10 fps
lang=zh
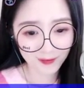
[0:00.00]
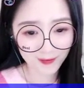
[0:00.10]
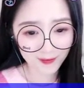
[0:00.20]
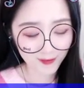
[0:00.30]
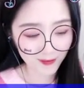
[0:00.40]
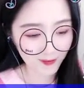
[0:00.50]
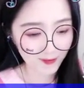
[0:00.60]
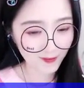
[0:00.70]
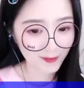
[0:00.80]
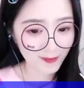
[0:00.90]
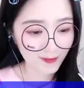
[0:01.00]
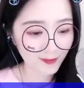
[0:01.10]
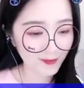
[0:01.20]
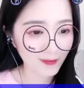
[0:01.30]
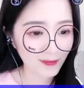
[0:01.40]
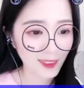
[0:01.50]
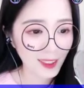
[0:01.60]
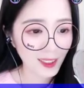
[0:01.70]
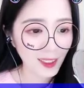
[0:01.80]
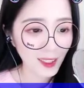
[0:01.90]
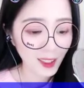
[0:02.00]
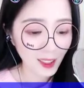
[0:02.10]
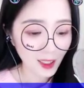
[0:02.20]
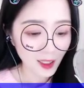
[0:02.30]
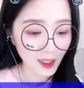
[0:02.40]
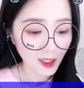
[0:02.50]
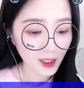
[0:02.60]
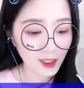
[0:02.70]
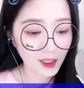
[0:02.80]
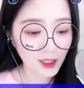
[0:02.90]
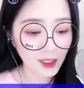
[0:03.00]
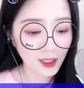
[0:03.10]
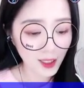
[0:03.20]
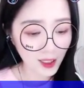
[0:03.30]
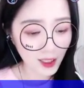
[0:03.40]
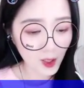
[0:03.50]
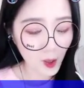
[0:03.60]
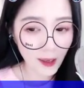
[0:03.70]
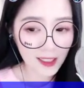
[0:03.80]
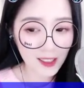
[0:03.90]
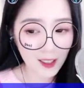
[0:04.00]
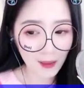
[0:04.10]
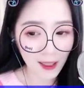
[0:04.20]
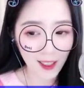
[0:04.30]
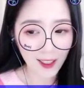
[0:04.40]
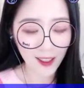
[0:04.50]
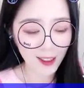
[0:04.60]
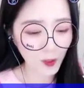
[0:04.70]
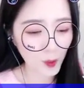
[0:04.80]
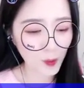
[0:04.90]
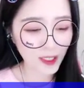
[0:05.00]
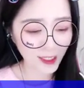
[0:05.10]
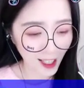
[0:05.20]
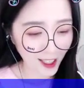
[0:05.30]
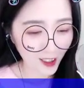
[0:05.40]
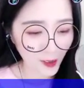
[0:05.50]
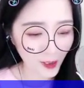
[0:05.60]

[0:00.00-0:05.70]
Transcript: 他笑，不错，难道你见过本王？